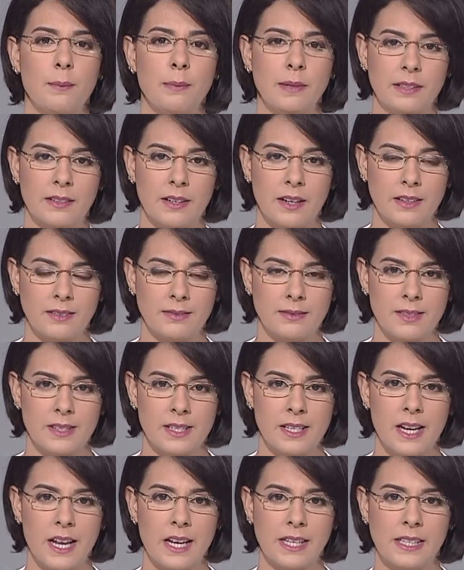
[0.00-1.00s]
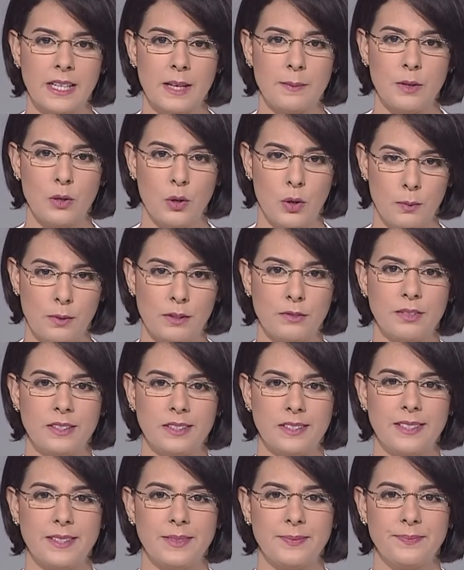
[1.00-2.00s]
مترا زناء لامين وأحمد
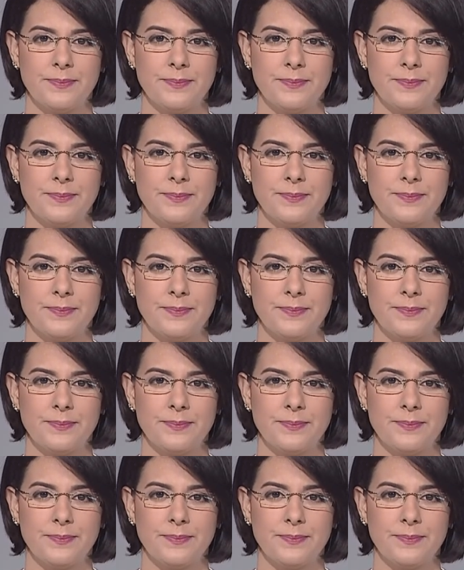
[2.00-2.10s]
الفضيلي